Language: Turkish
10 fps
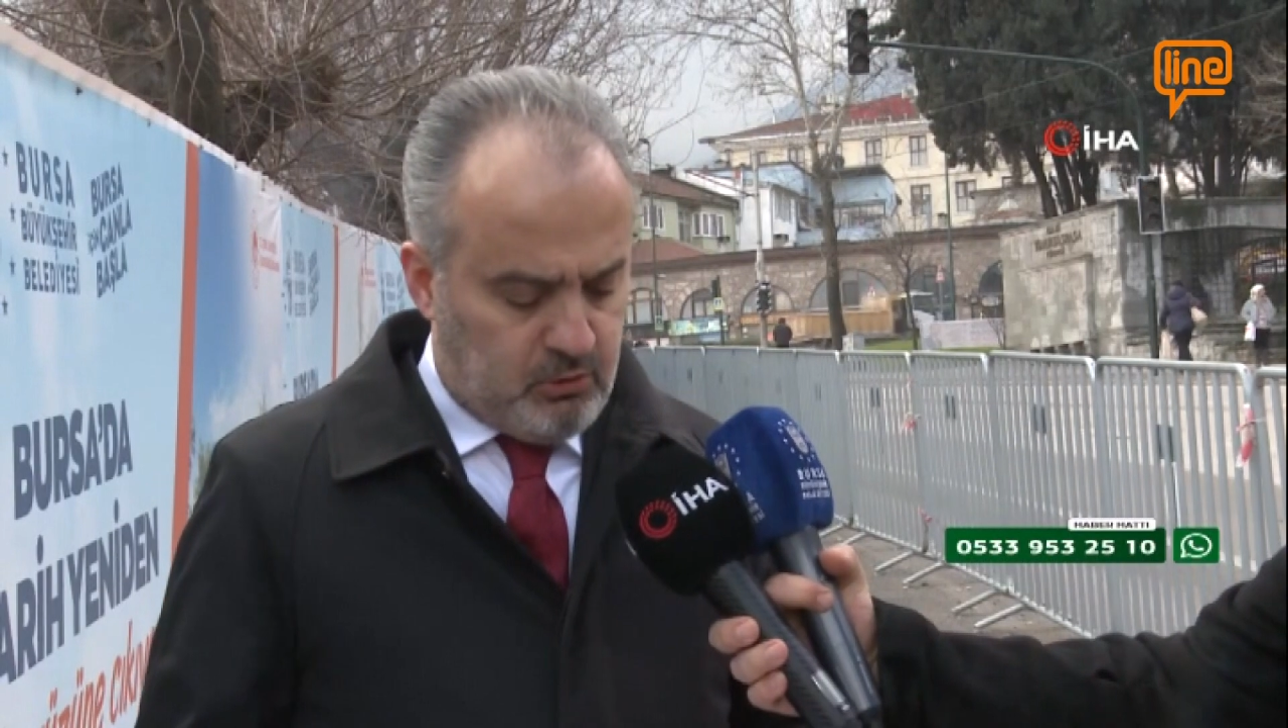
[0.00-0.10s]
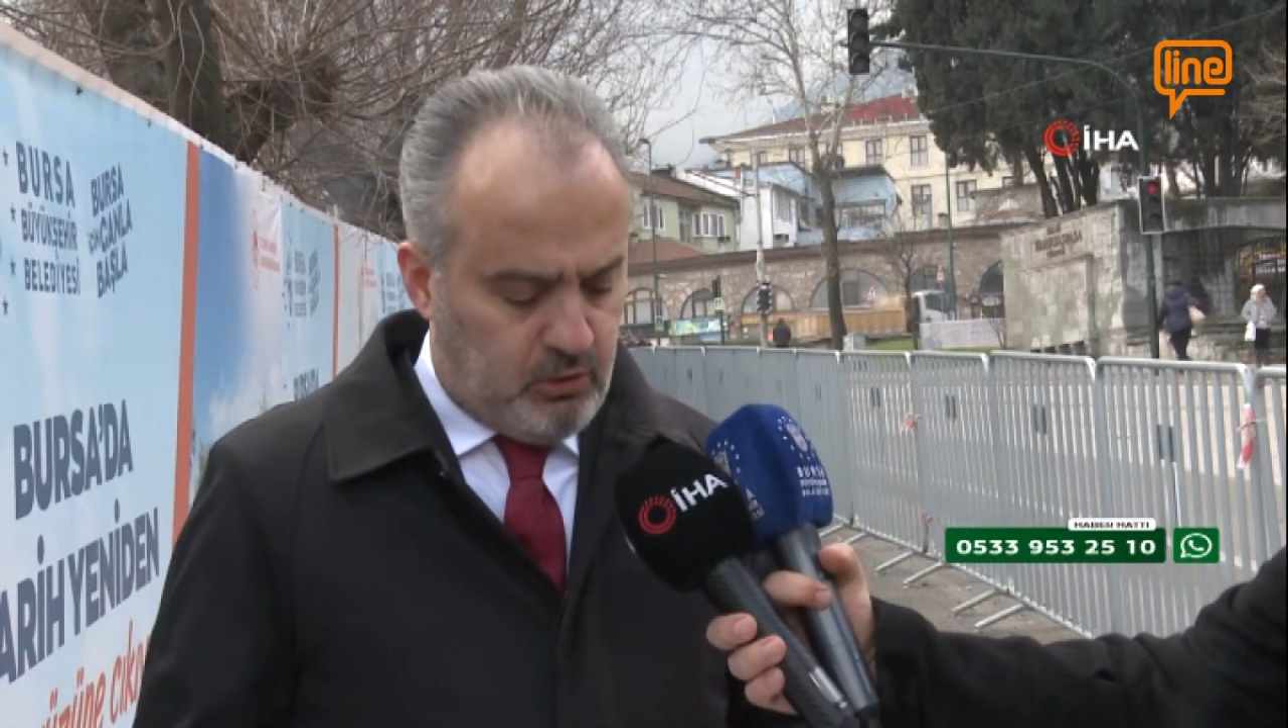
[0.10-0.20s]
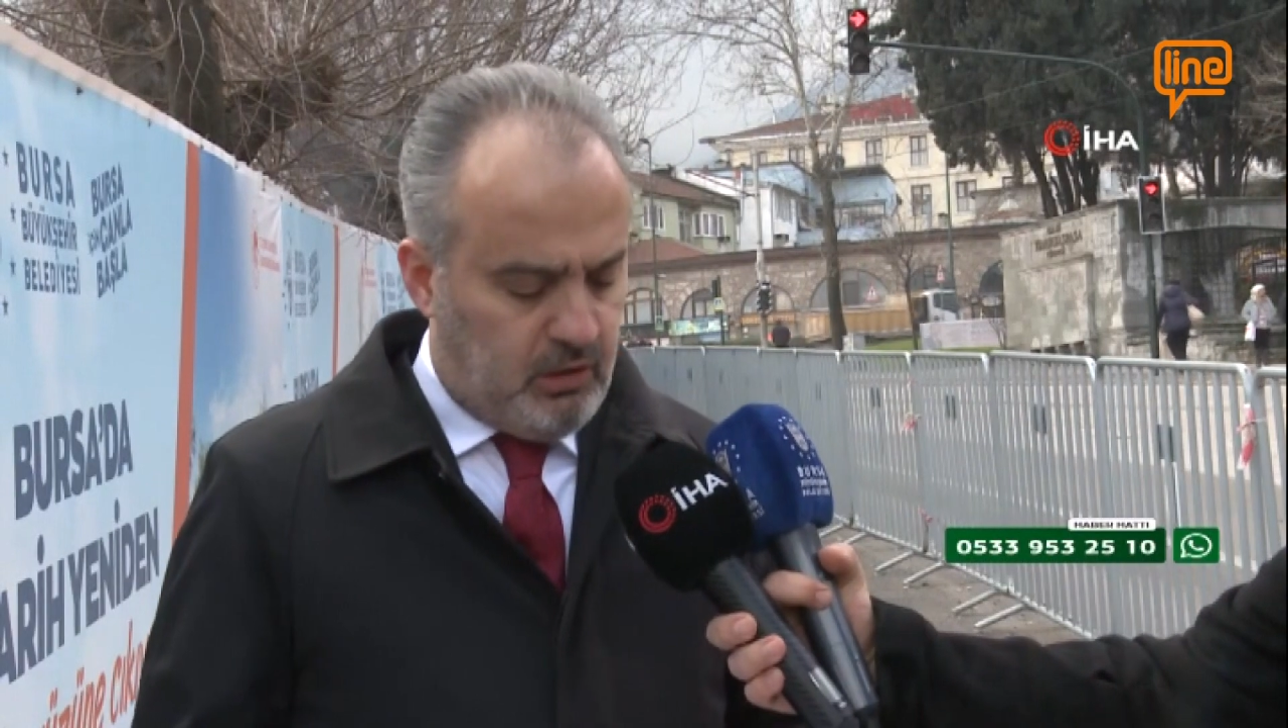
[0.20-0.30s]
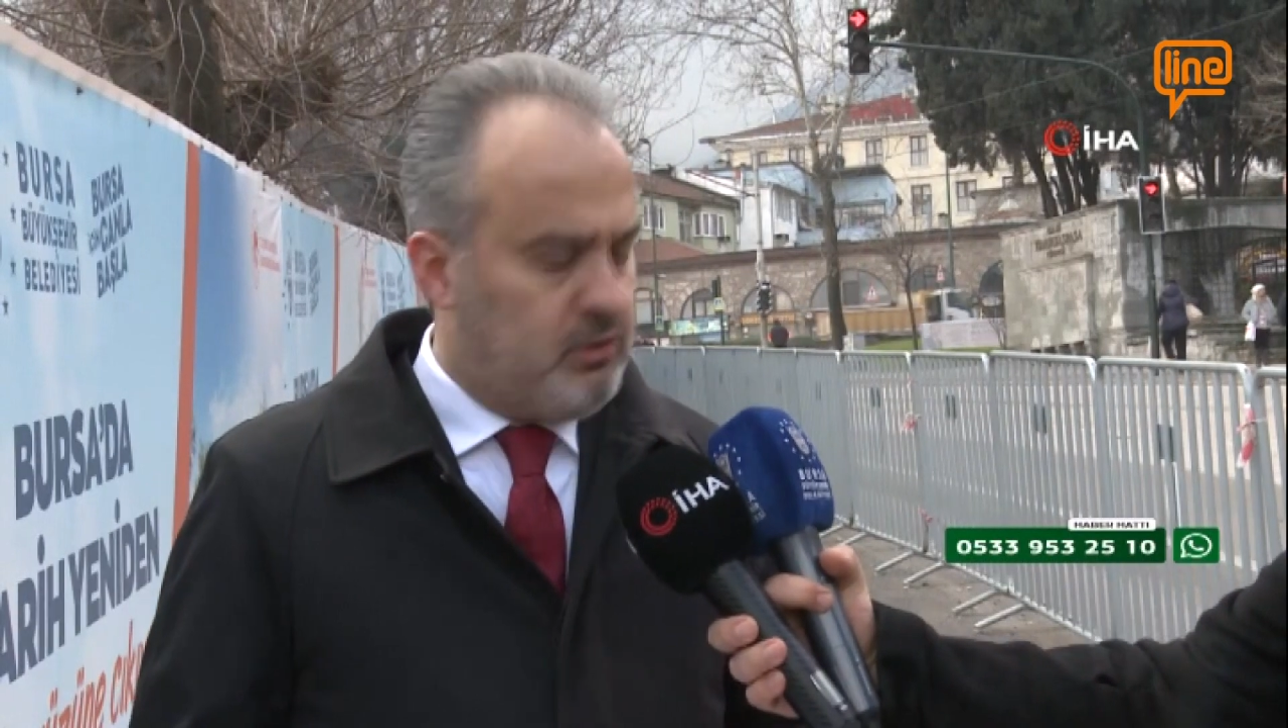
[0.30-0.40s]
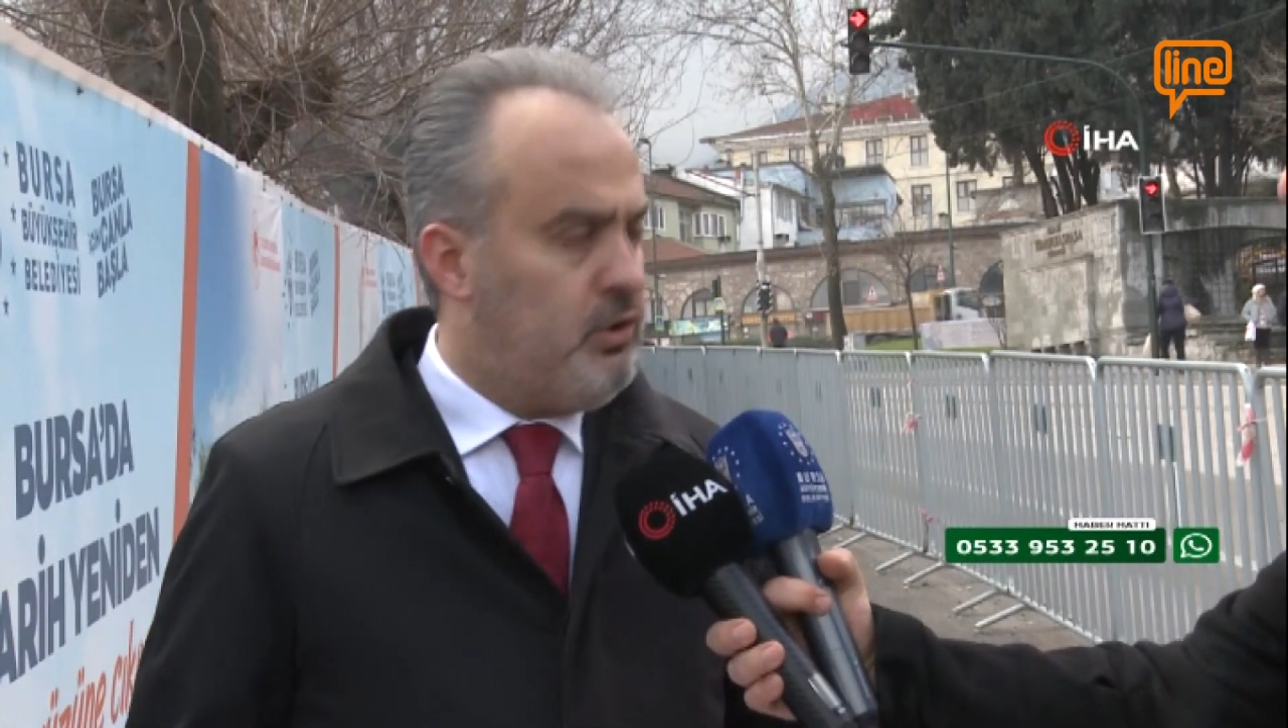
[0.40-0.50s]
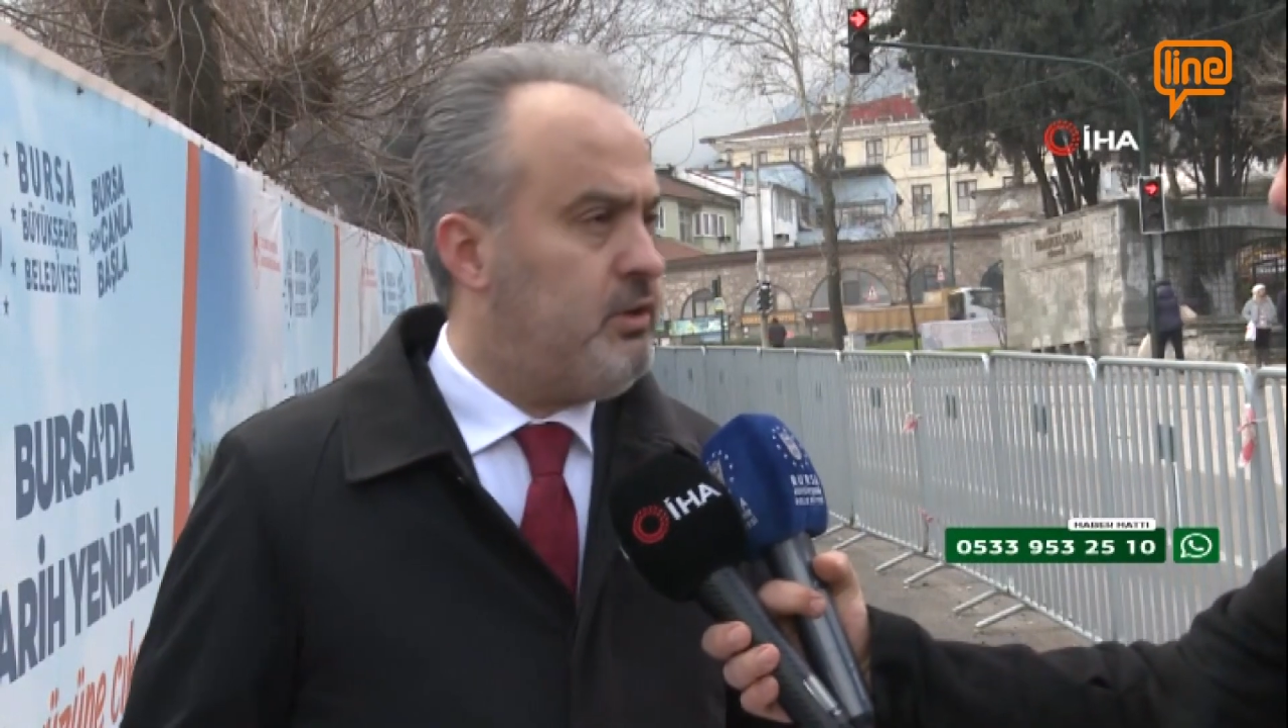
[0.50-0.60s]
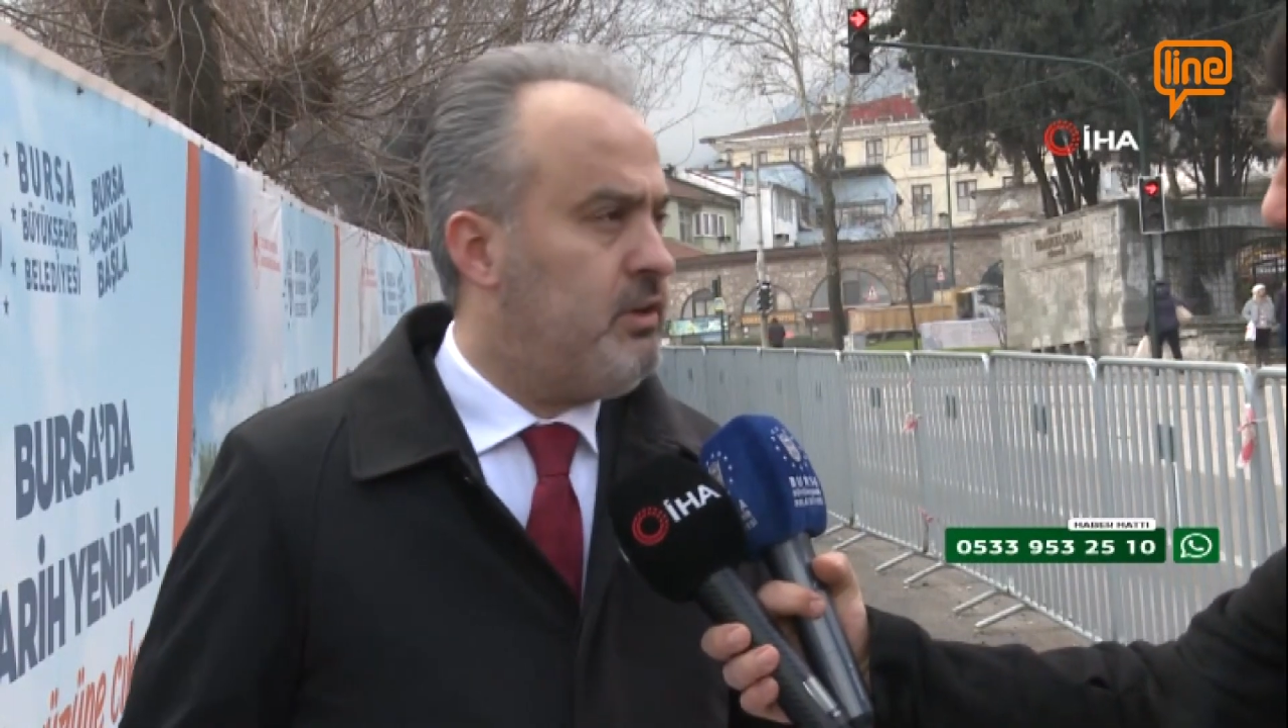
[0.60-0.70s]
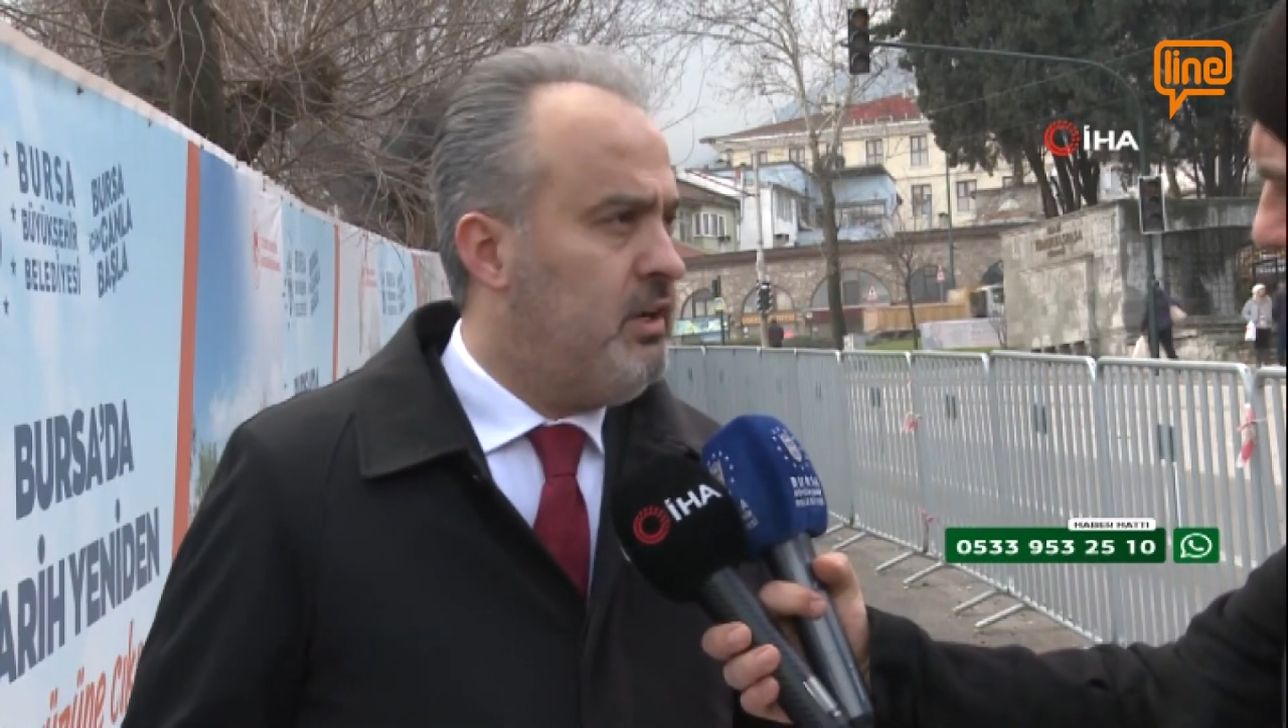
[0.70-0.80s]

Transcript: kullanılıyor.